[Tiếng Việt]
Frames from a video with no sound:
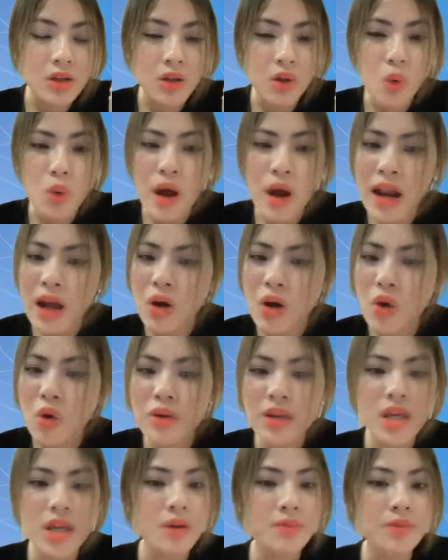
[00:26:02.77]
nó quá là ô
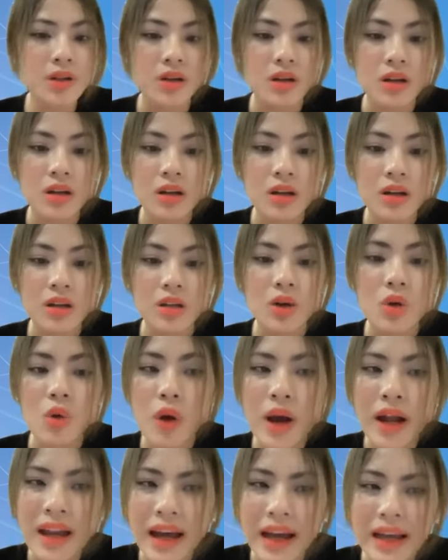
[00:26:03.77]
nhiễm rồi, nó
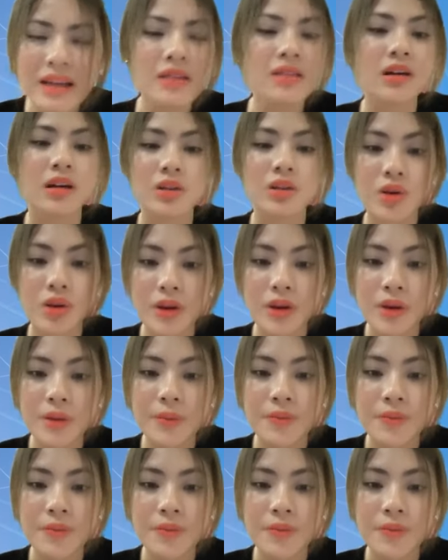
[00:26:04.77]
quá là ảnh hưởng rồi.